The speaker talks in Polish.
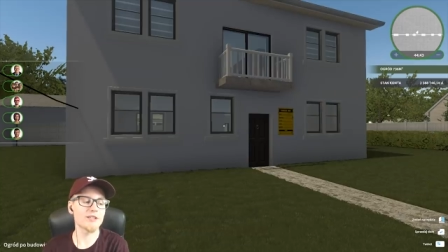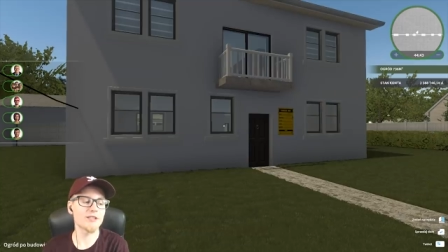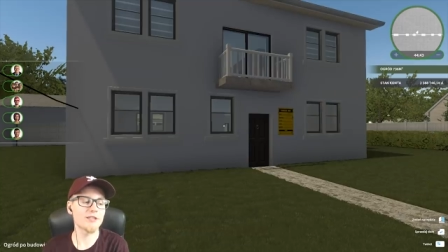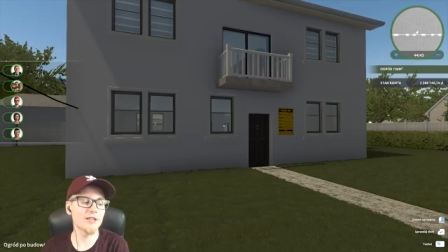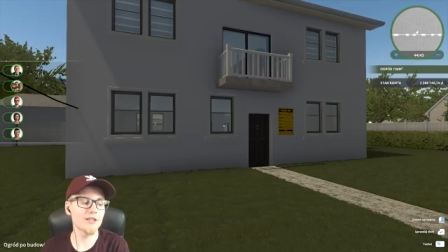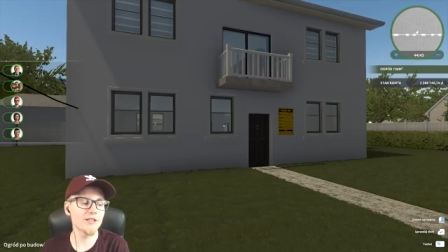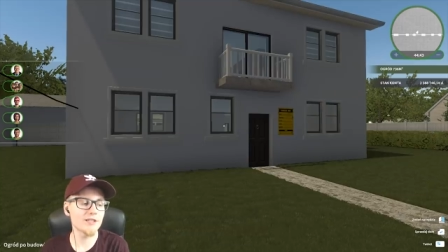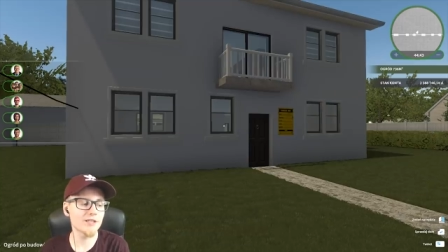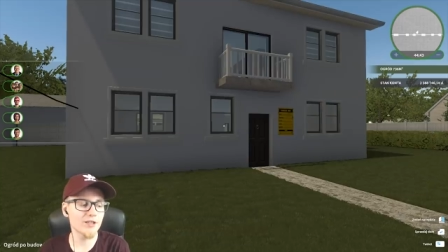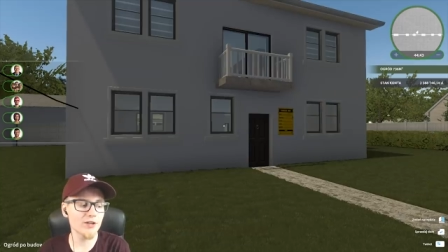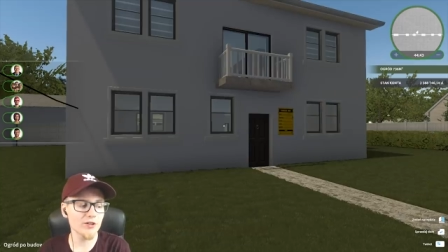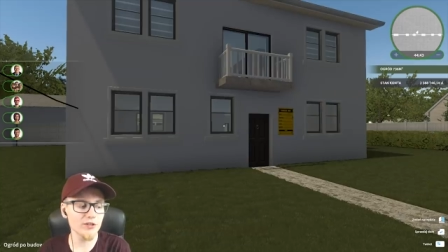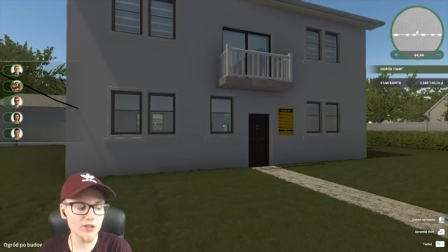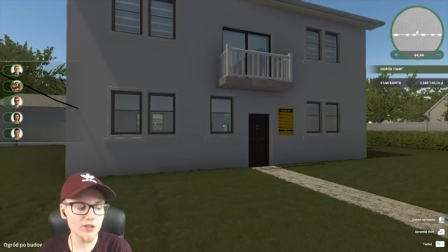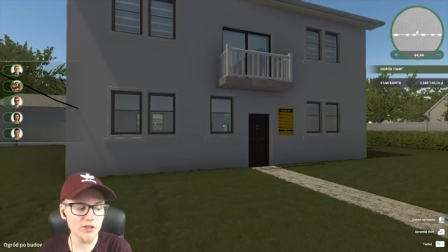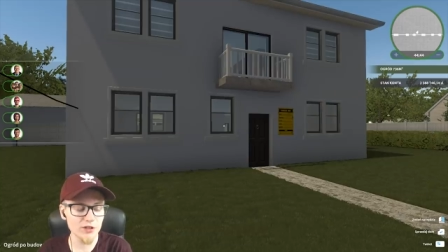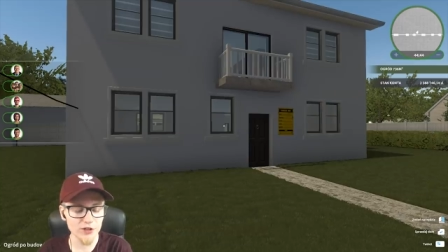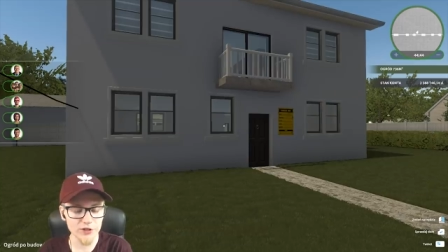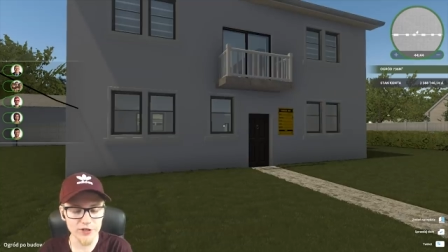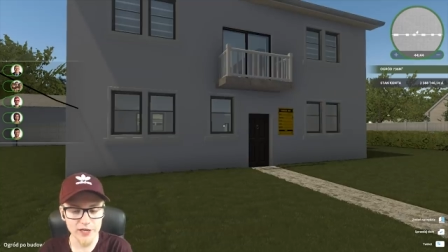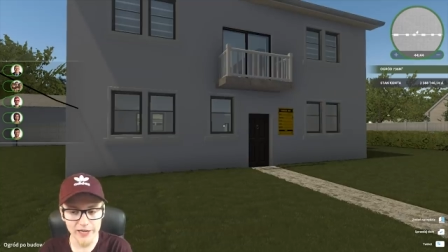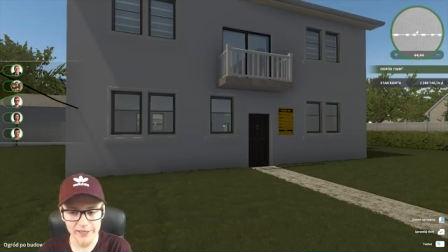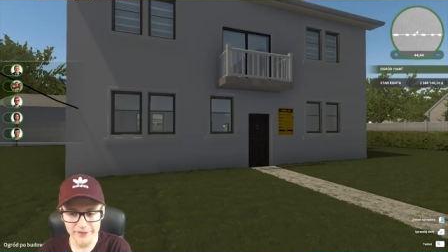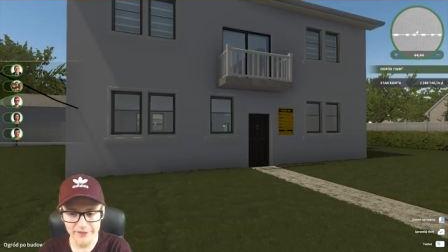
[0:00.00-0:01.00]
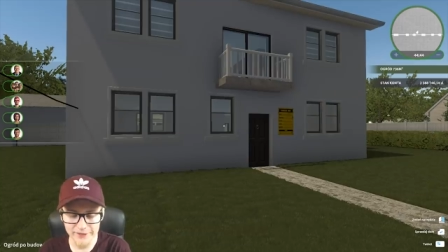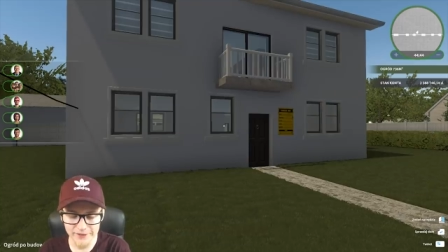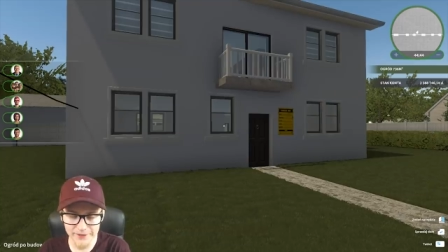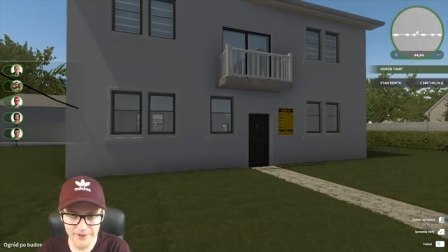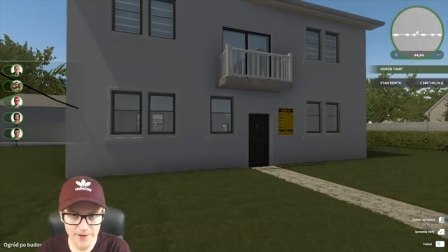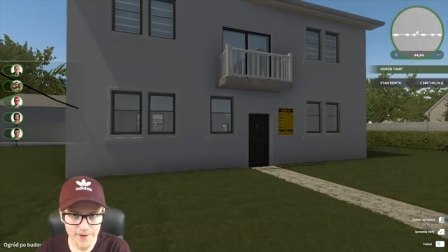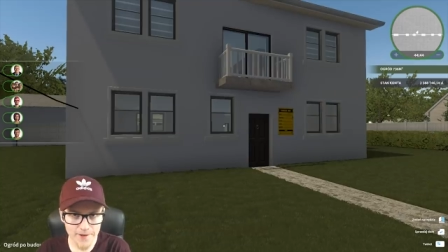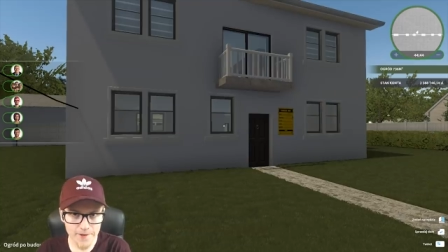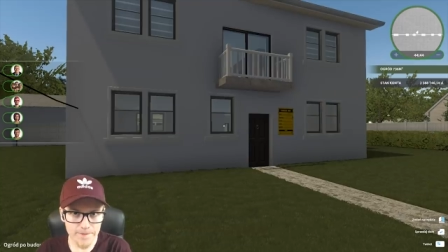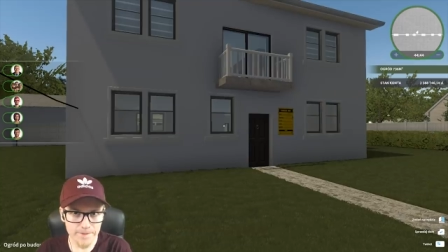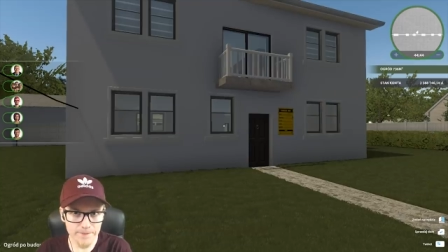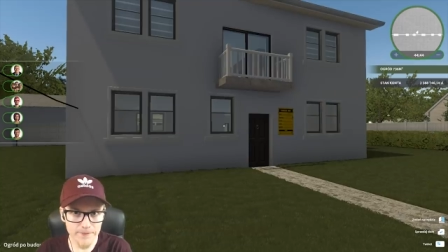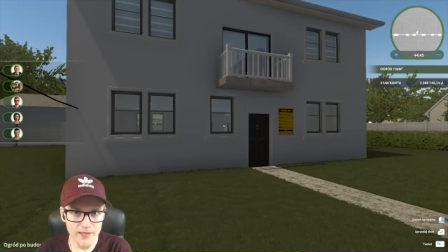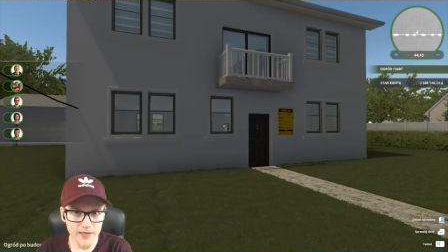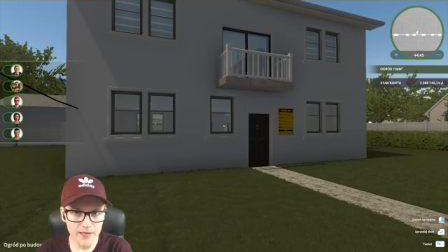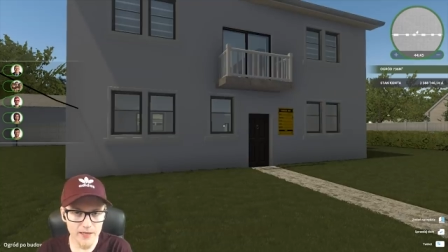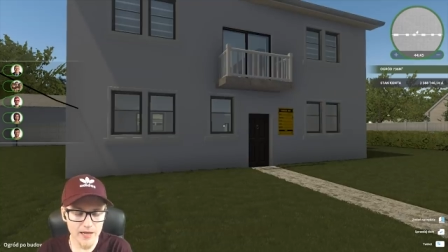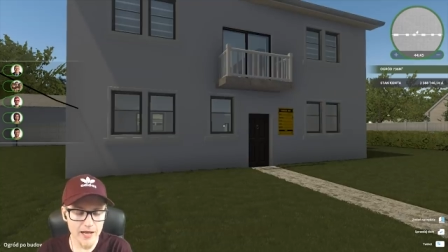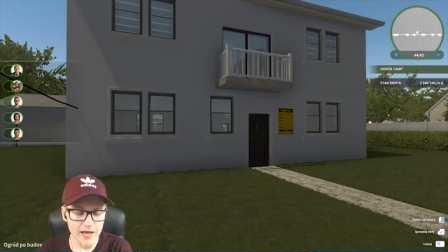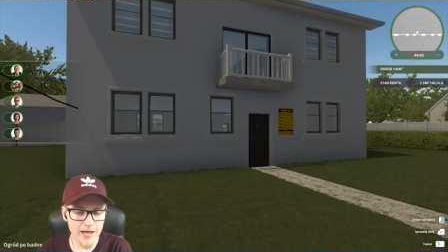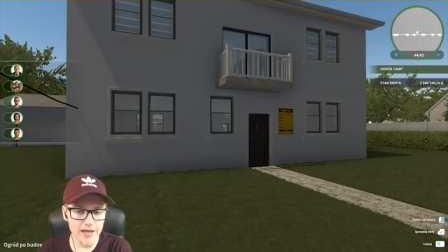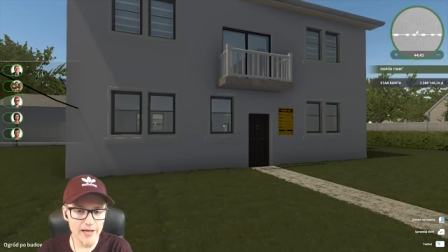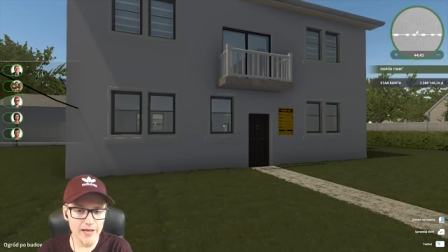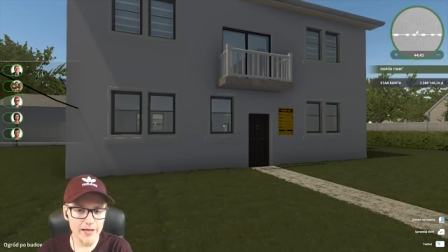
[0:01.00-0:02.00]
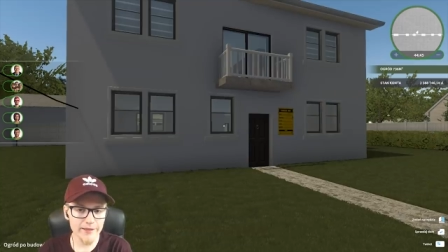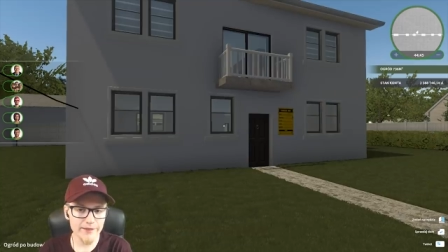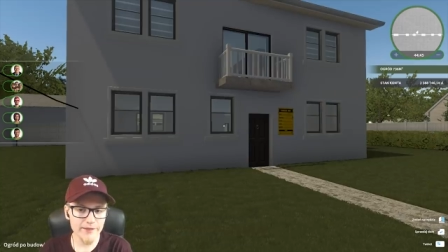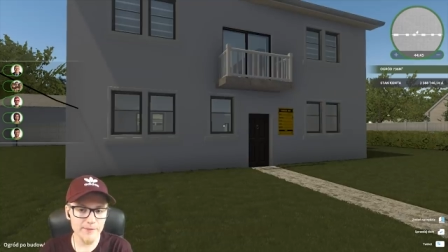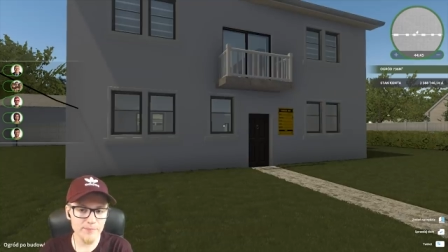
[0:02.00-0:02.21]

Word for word: Z tej strony Hogaty, a